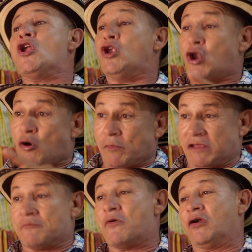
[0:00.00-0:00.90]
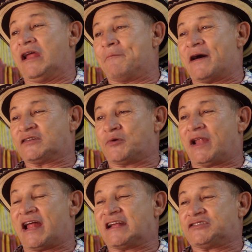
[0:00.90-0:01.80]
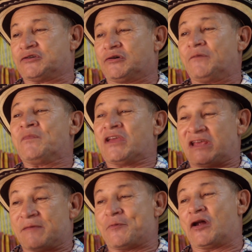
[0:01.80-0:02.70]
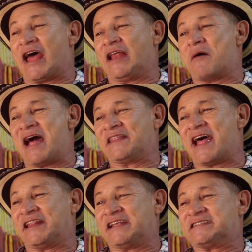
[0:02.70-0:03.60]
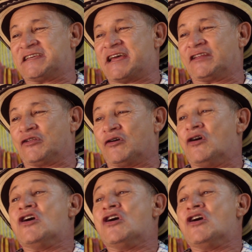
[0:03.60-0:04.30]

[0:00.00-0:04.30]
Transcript: Lo mismo le pasó a Nacho y por ahí lo andan diciendo